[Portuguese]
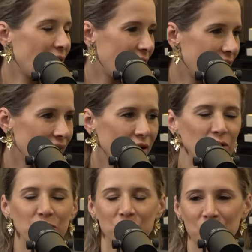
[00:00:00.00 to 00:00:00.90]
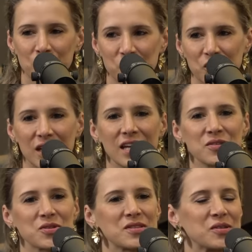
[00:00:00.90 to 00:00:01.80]
é odontologia, eu
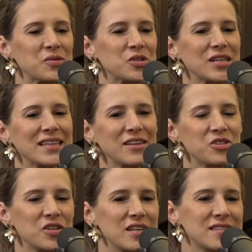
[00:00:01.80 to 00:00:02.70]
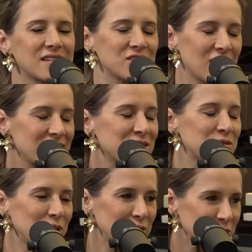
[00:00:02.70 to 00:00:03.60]
sou cirurgiã dentista já há
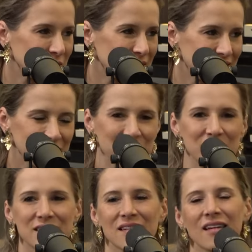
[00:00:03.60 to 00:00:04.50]
18 anos.